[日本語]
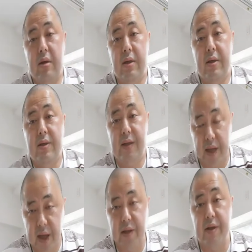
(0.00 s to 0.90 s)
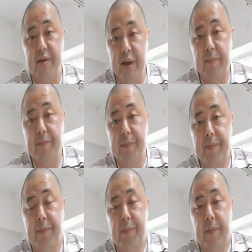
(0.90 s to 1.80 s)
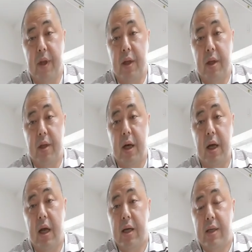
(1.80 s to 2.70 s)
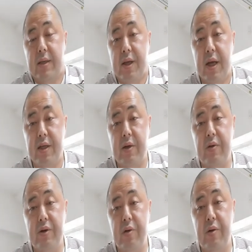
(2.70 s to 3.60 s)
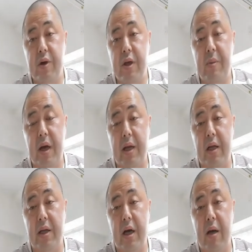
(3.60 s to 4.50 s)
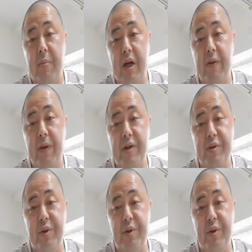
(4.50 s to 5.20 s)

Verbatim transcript: 差なんですね。だから、政策上、今あなたがマニフェストで